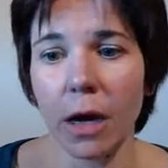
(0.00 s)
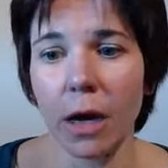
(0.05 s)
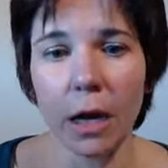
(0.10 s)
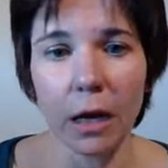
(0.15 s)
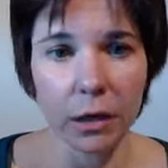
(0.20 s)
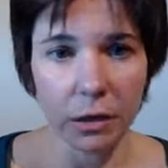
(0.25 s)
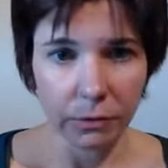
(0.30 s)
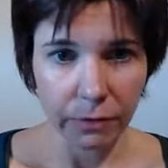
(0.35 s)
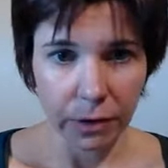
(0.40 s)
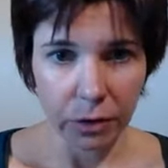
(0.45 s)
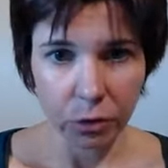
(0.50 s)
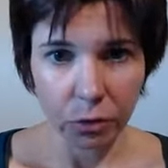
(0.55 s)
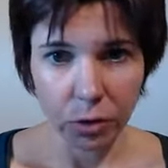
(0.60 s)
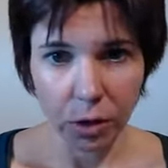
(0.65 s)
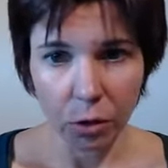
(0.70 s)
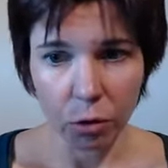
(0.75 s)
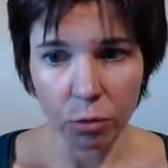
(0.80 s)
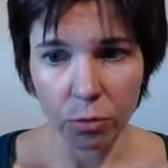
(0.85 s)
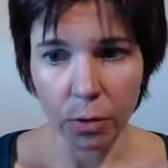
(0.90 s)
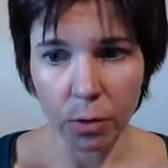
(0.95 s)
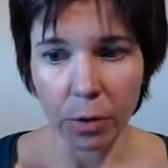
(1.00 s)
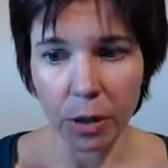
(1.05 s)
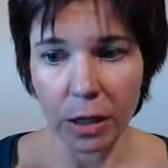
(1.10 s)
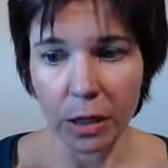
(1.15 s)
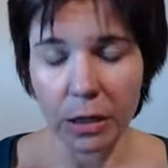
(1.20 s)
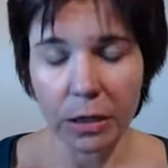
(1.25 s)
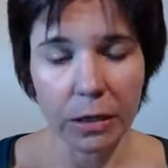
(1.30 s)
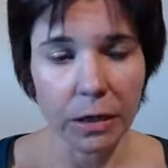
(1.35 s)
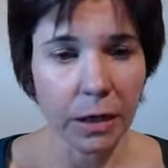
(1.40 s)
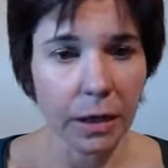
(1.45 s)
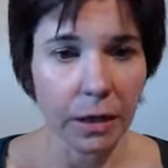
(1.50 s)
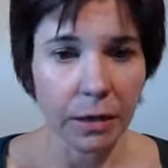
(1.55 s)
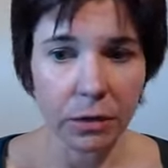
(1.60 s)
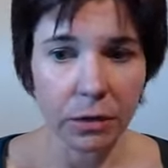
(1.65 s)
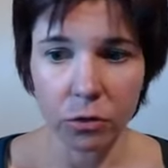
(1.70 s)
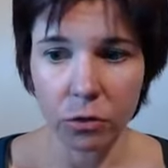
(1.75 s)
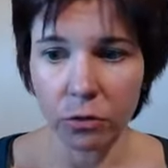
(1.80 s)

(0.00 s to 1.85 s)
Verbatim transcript: alles, was du darüber berichten kannst.